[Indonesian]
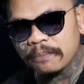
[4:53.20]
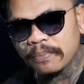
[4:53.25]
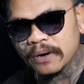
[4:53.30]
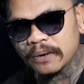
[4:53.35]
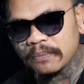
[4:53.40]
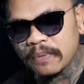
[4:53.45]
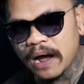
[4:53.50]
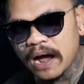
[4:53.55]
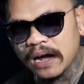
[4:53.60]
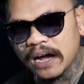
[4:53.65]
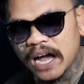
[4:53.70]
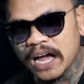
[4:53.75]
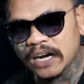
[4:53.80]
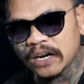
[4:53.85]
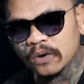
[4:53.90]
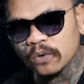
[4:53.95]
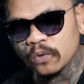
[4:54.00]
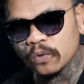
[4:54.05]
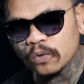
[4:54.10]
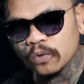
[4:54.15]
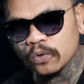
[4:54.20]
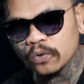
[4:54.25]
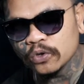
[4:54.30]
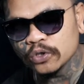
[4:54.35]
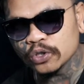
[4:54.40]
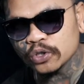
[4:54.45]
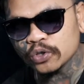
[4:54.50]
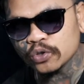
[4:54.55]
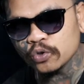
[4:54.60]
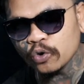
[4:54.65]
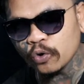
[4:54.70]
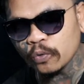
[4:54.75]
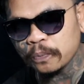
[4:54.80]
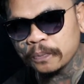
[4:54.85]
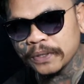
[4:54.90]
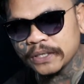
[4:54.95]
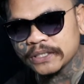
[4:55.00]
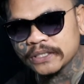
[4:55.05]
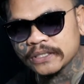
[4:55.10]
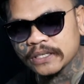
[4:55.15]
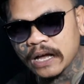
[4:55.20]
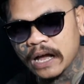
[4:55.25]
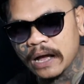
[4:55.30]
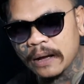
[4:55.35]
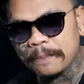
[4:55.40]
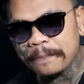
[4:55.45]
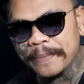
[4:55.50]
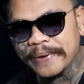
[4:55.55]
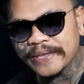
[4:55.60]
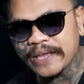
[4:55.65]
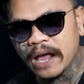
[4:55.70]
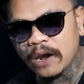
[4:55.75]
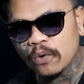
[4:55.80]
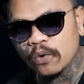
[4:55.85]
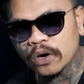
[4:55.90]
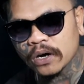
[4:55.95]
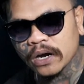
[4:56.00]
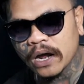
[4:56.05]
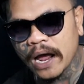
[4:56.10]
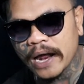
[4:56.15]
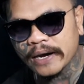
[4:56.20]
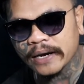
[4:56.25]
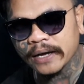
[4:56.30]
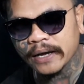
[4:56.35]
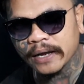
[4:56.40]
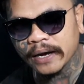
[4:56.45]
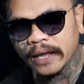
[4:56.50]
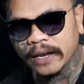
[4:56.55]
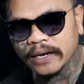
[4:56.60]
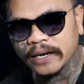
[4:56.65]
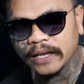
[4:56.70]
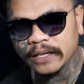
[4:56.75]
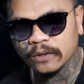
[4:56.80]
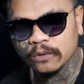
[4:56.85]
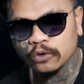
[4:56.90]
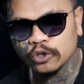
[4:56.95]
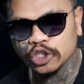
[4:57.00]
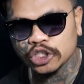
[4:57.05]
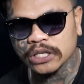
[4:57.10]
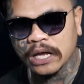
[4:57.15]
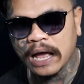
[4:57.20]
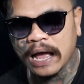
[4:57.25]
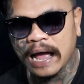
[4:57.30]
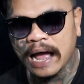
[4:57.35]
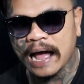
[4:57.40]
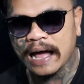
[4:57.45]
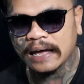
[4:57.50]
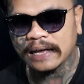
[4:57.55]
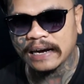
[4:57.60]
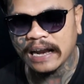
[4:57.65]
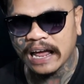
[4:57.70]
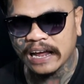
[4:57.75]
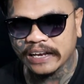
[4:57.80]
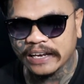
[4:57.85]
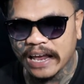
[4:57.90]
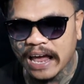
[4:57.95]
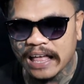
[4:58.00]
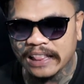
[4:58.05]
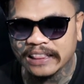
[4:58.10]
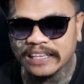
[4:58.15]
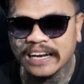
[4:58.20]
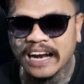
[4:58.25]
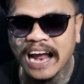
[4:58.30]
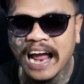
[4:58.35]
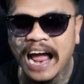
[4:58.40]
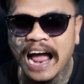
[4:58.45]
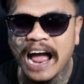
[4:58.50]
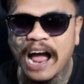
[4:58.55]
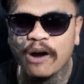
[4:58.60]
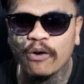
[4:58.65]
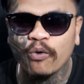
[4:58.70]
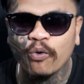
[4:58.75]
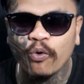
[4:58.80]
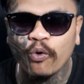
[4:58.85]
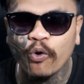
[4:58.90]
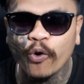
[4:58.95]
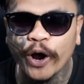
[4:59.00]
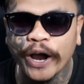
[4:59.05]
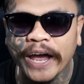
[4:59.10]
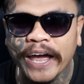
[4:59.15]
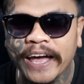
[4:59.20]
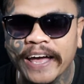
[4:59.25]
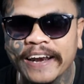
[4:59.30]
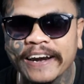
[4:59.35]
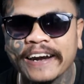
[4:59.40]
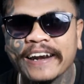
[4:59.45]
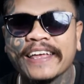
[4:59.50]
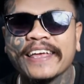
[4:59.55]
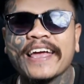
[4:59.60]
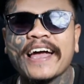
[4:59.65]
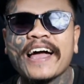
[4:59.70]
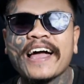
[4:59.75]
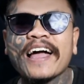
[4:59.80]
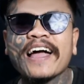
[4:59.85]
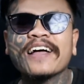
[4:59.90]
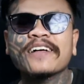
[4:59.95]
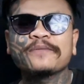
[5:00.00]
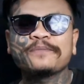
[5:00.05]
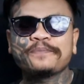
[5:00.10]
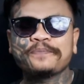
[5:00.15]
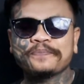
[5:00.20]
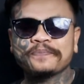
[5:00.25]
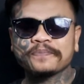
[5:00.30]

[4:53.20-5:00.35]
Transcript: perbankan untuk bisa menyalurkan kredit usaha rakyat KUR ya.